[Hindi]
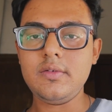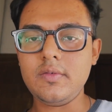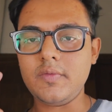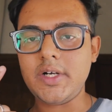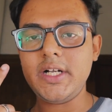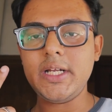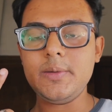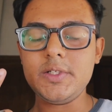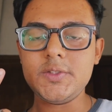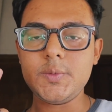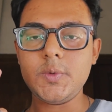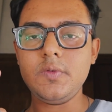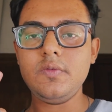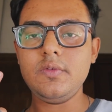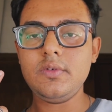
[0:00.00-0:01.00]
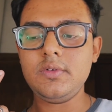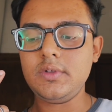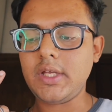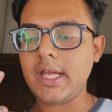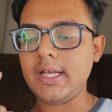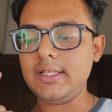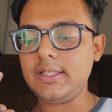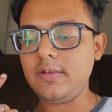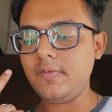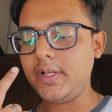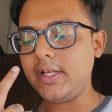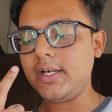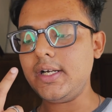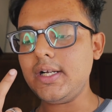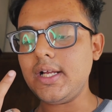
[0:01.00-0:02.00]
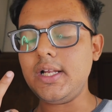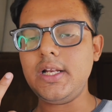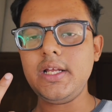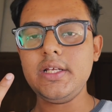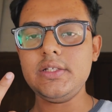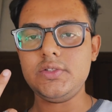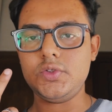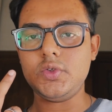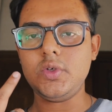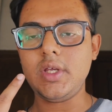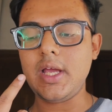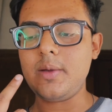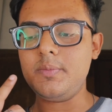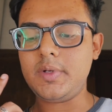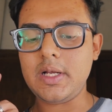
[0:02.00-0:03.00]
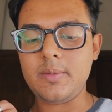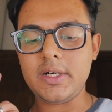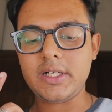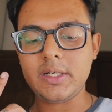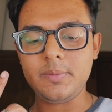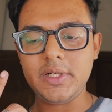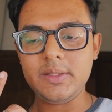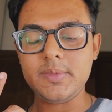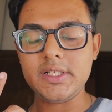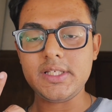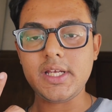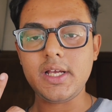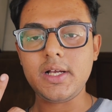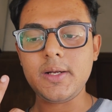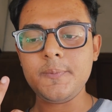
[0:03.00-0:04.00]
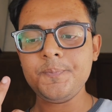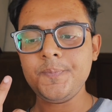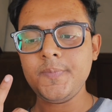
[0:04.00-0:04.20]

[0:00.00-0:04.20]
वन टेबल स्पून क्या कहते हैं विनेगर डालना है जो कि आपका बटर मिल्क बन जाएगा